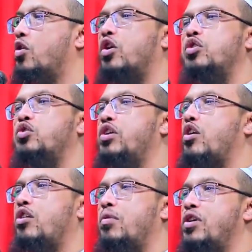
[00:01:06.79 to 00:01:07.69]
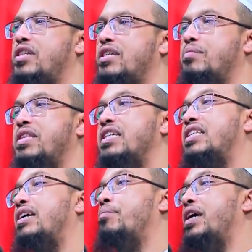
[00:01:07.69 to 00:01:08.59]
কতজন এরকম হয়েছে যে বিদেশ
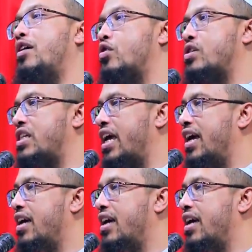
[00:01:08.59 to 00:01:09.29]
থেকে বিয়ে করছে